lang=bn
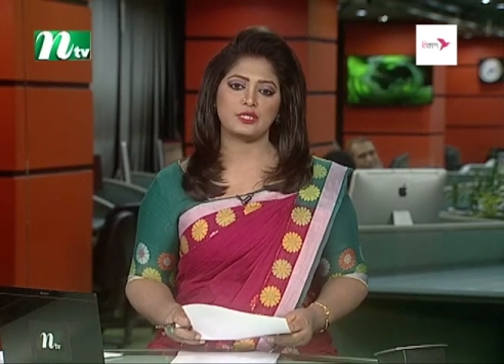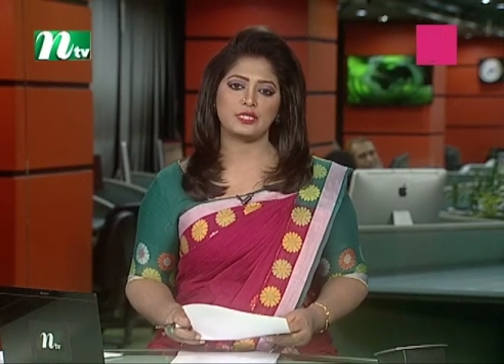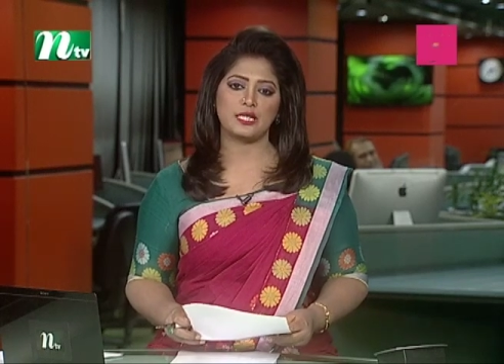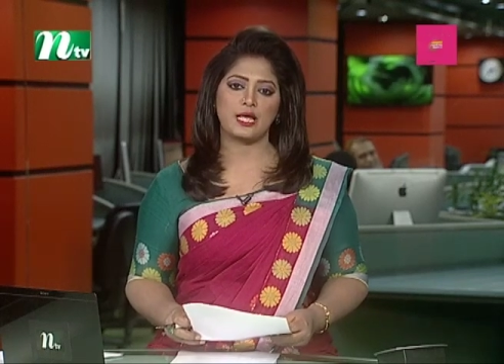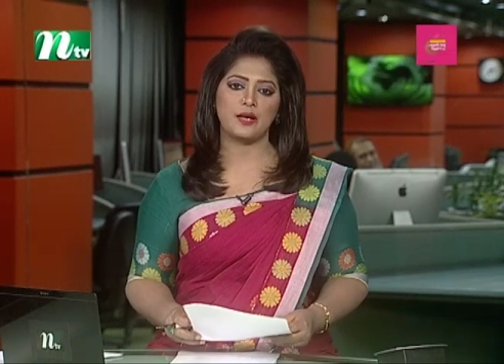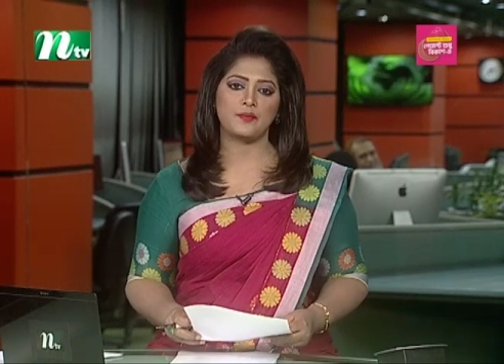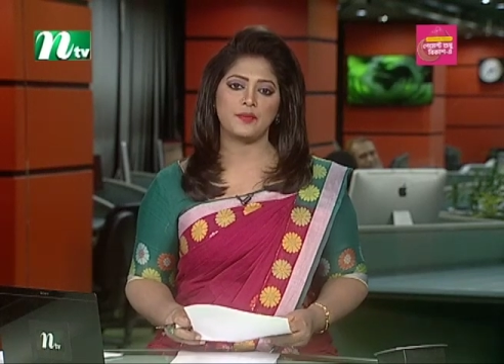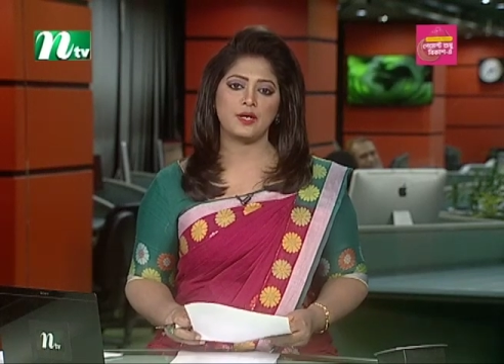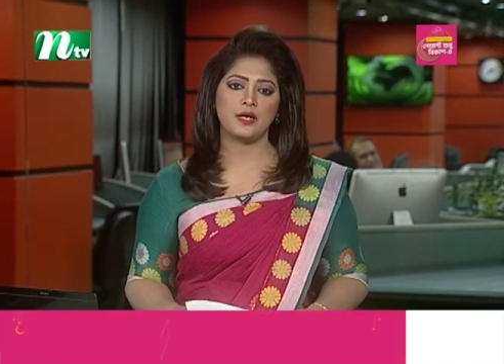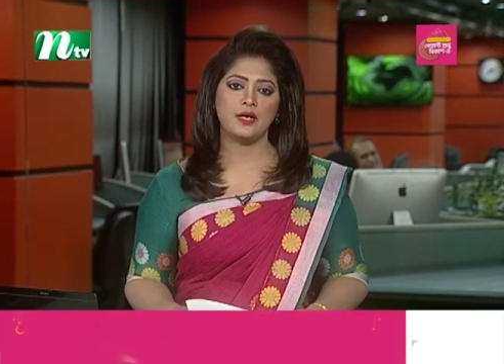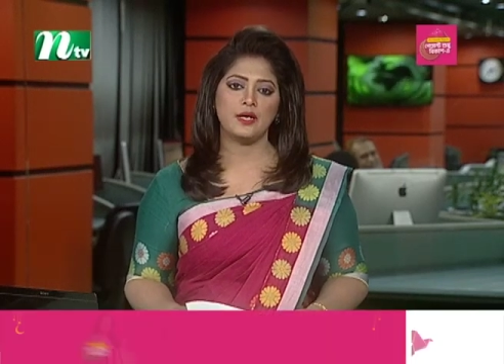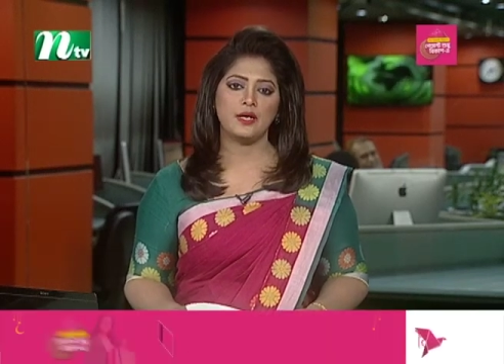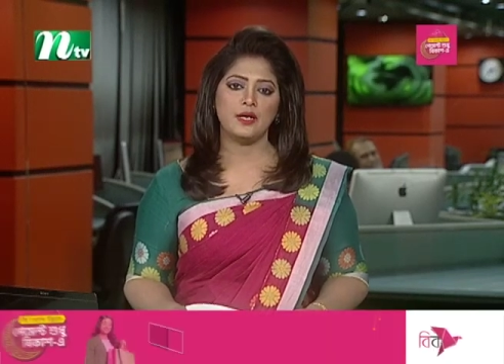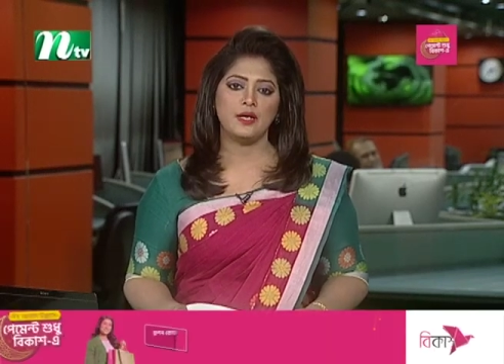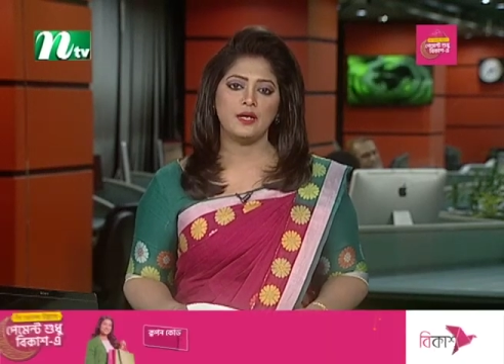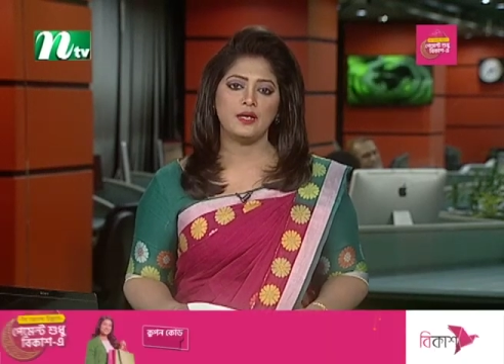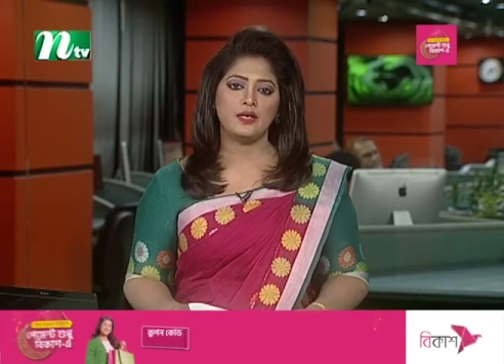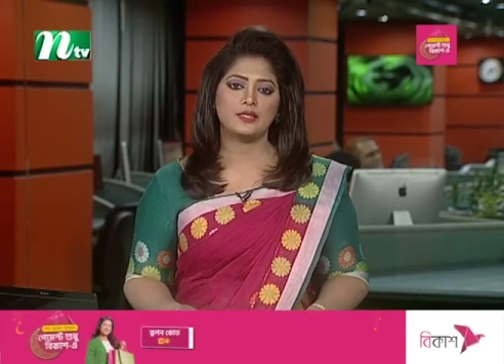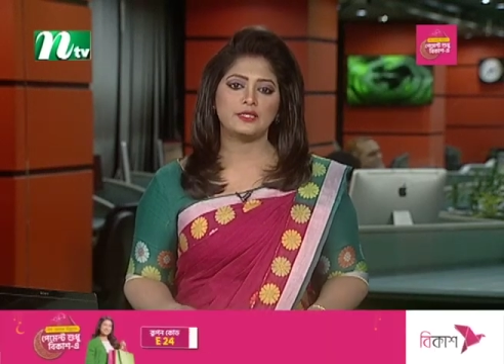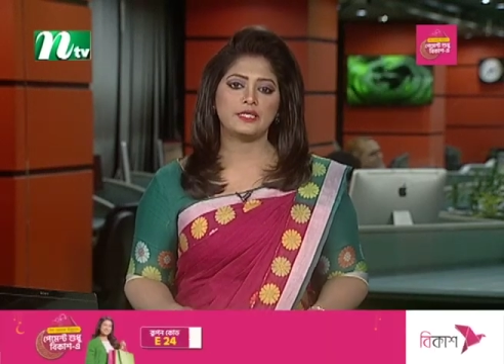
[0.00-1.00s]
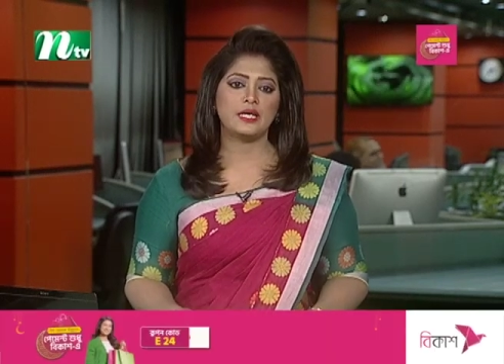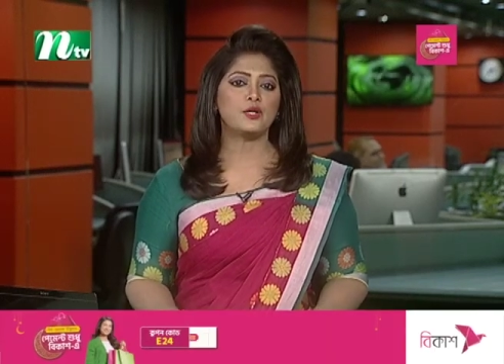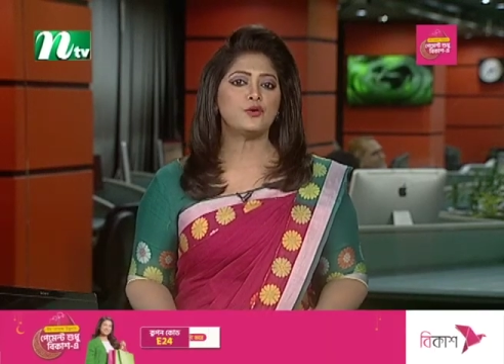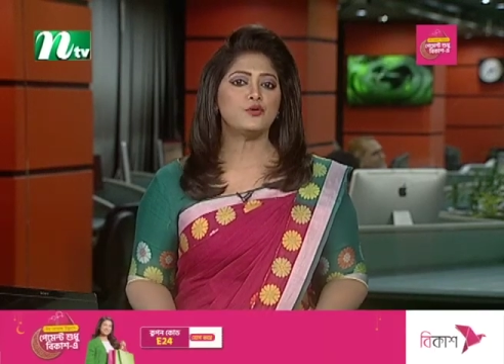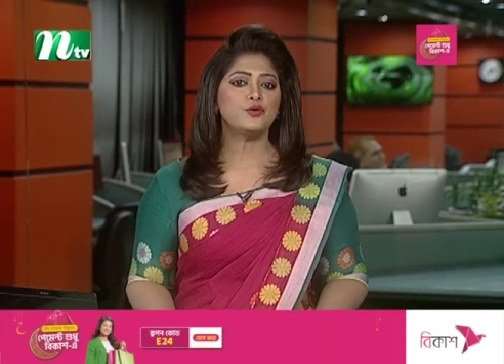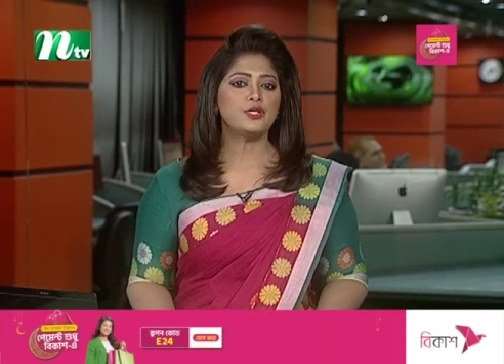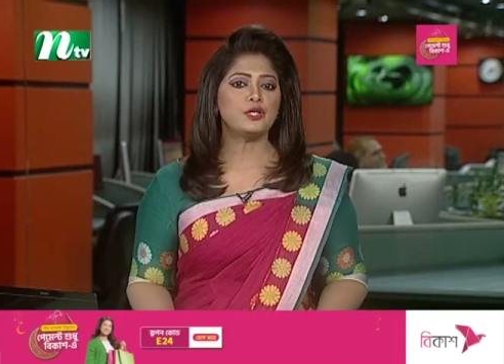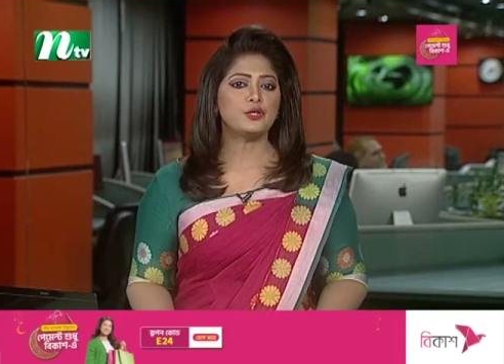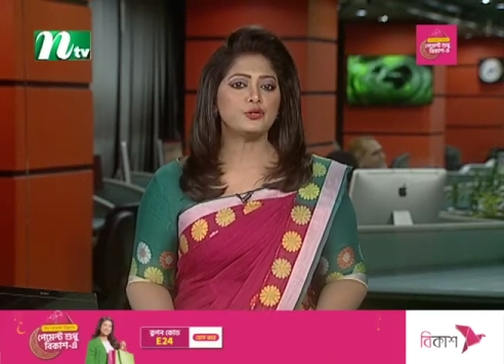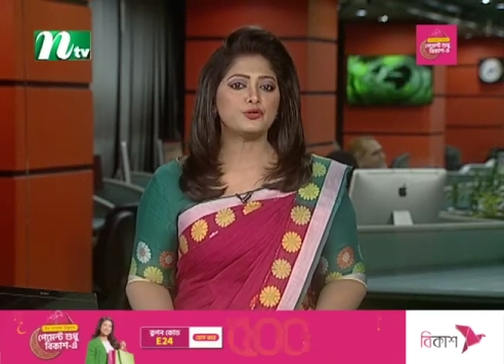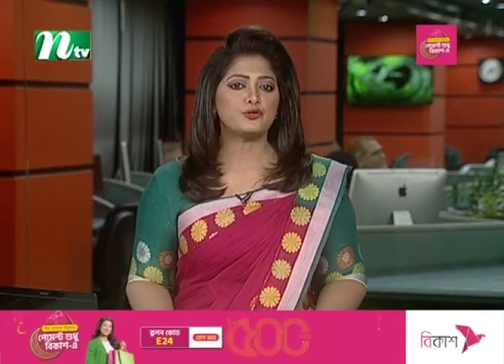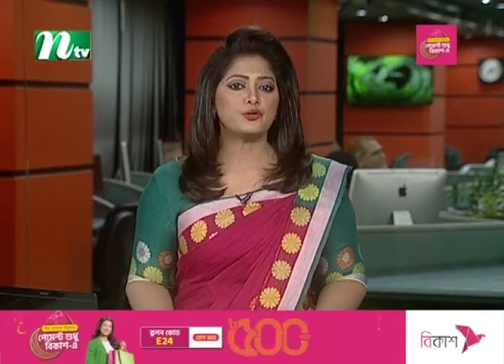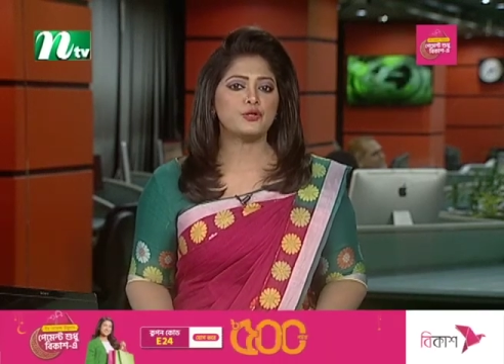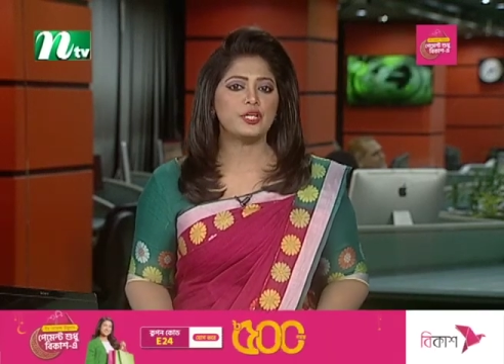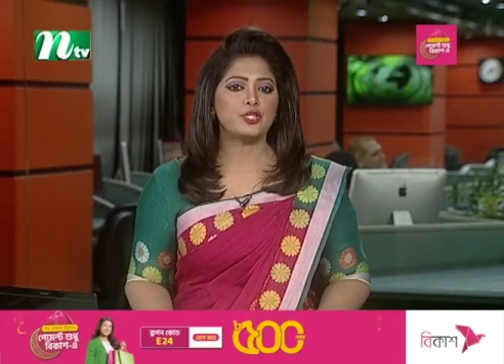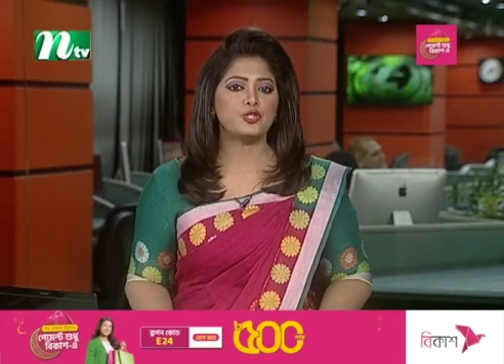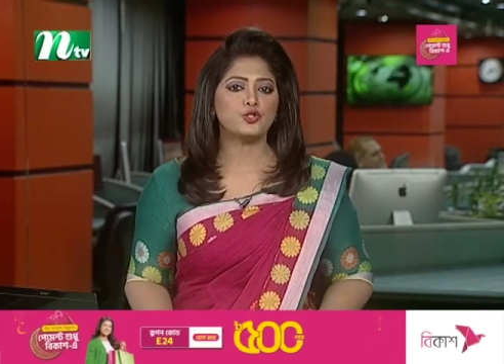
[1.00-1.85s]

ইসলাম ডেঙ্গু নিয়ন্ত্রণে